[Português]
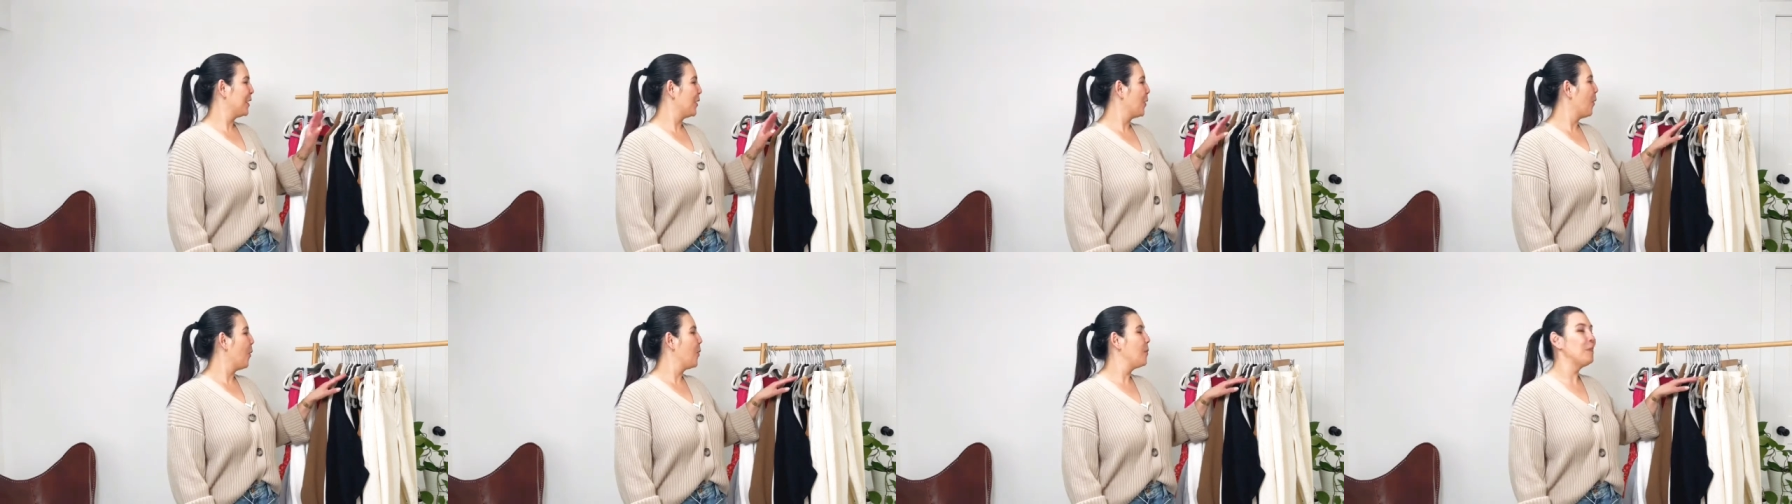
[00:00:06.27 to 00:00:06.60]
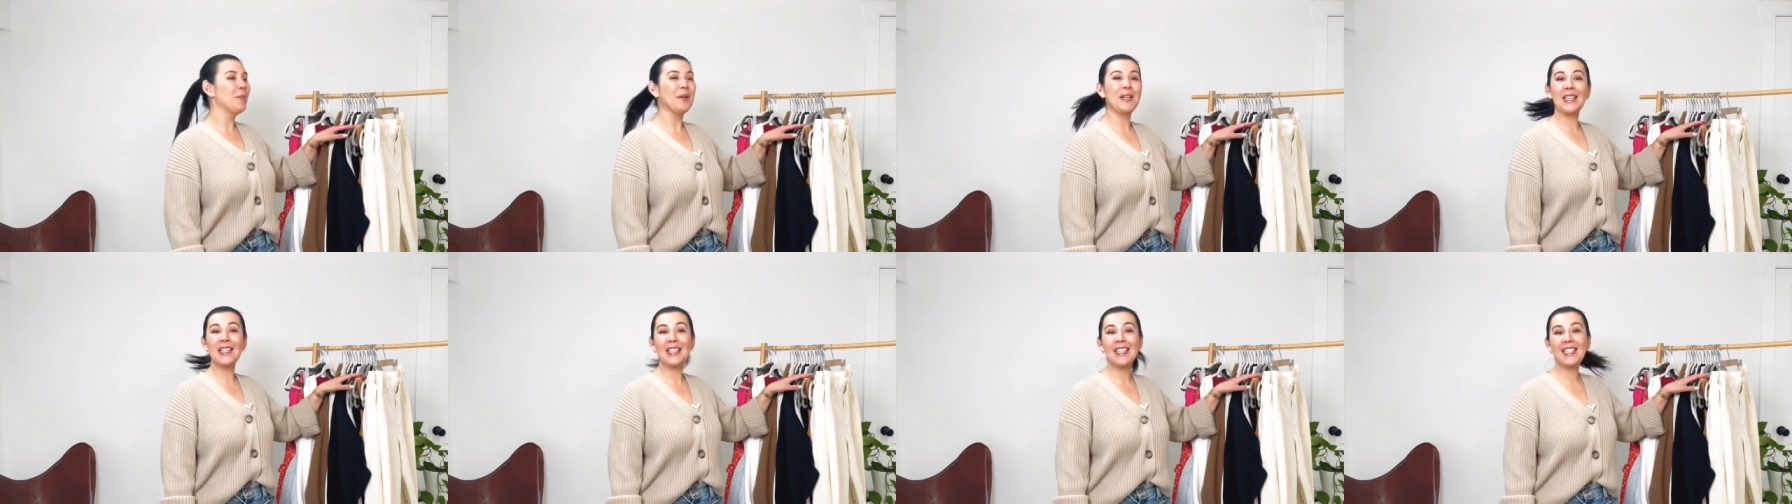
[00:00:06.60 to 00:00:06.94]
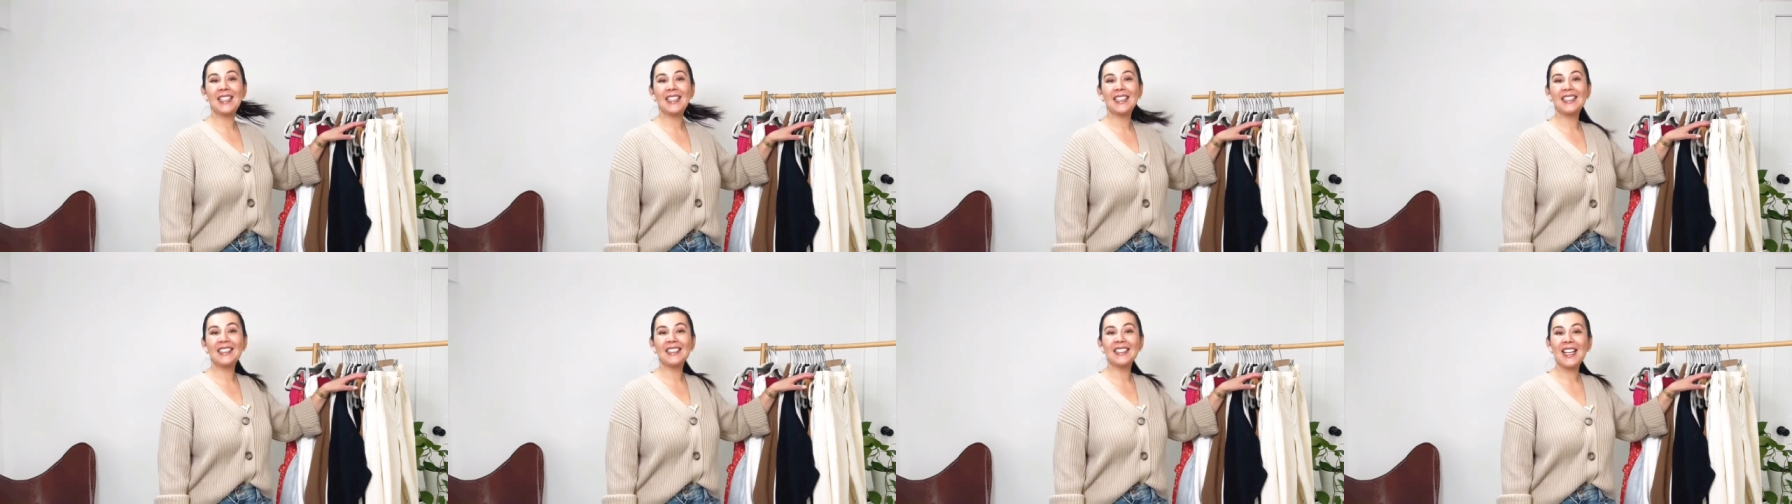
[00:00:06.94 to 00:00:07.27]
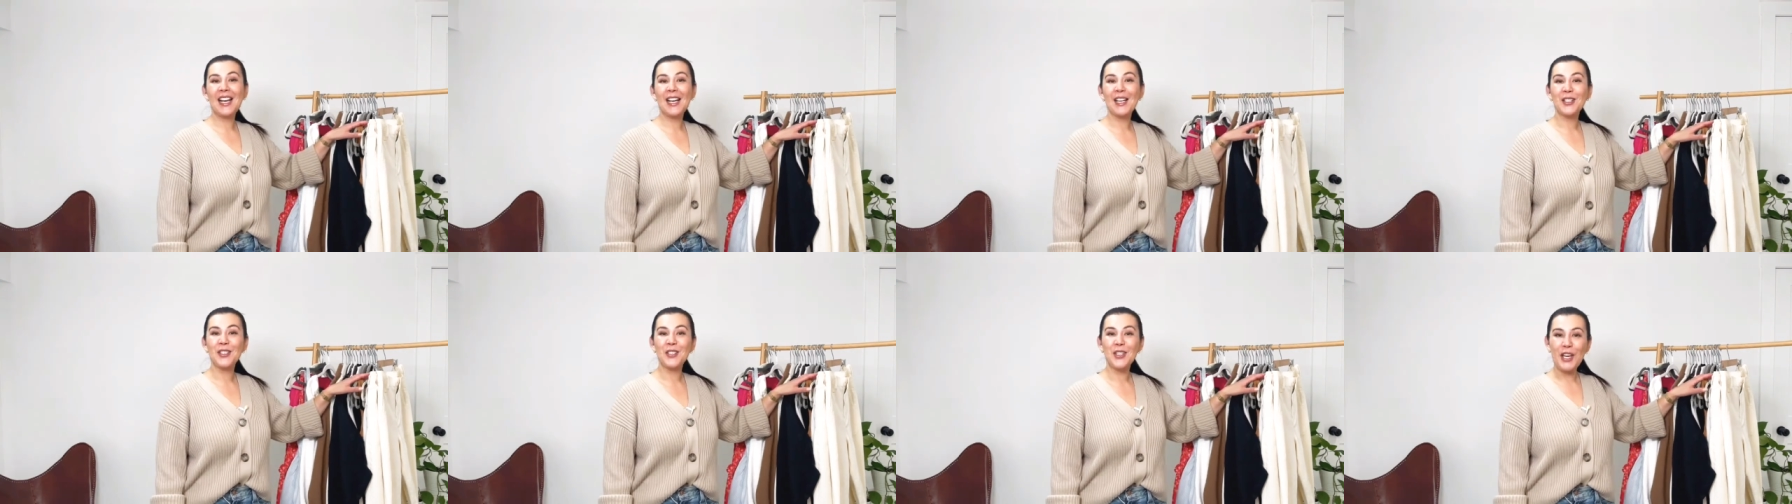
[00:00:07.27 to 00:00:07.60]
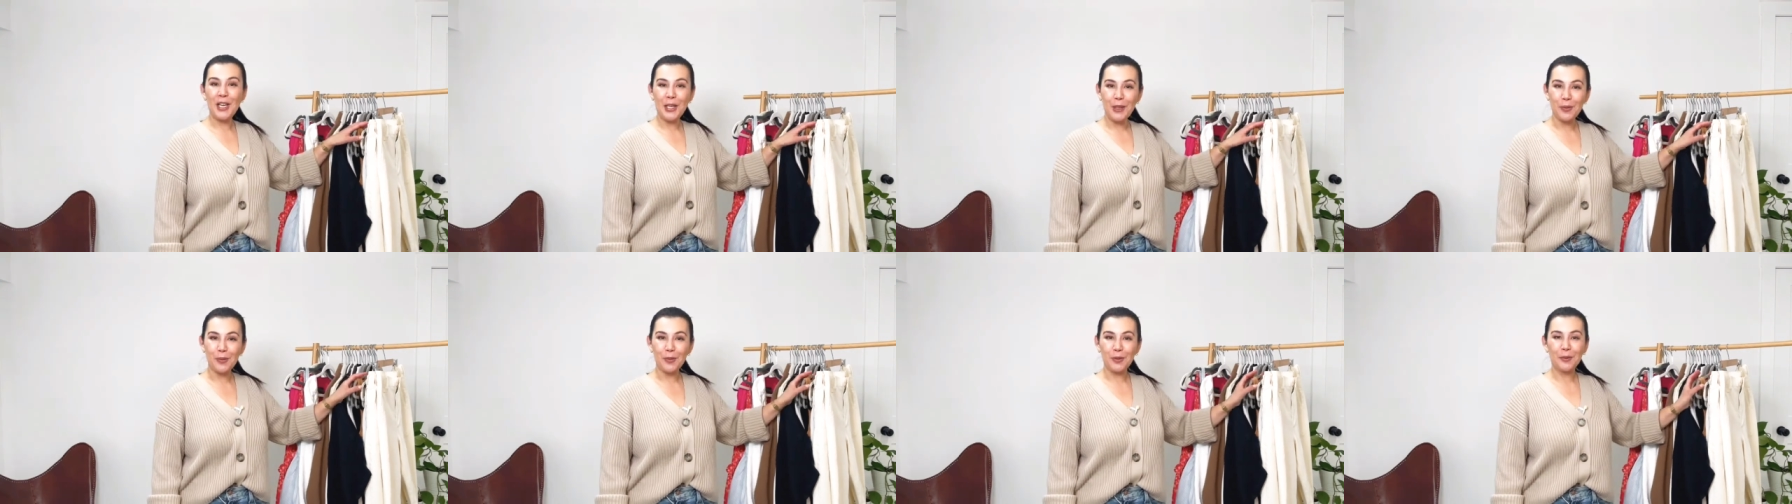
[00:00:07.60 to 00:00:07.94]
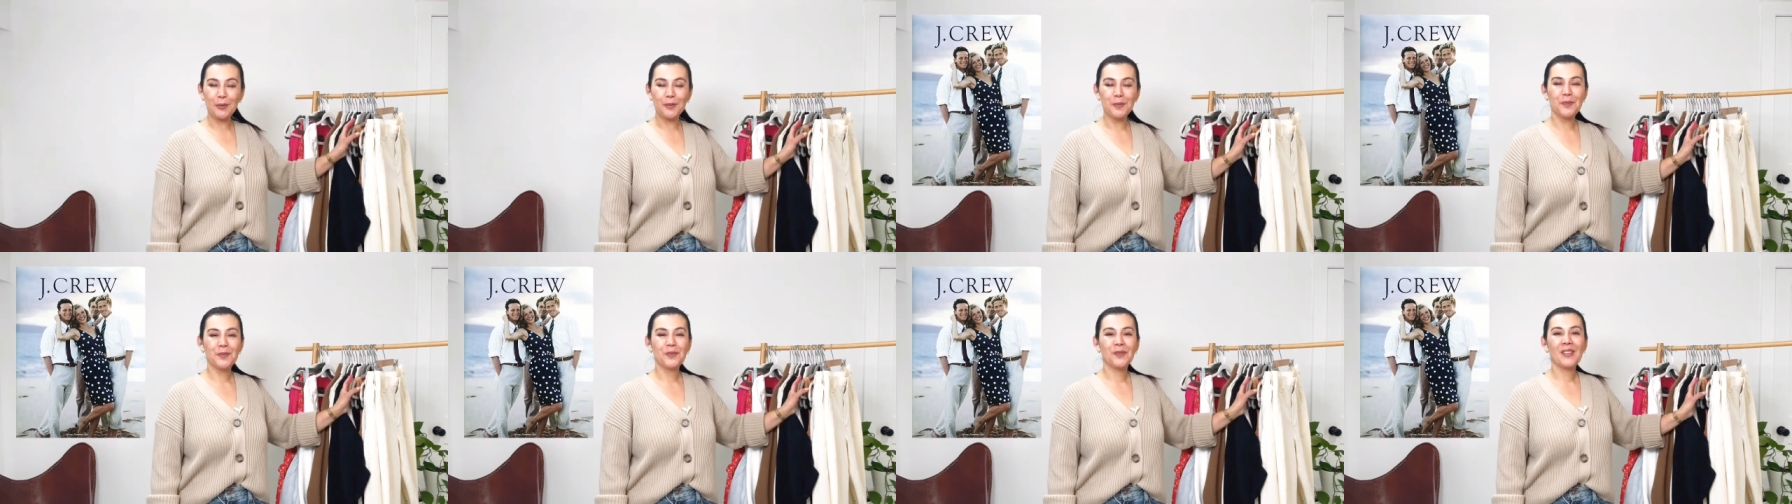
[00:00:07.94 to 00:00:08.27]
comprinha na J Crew.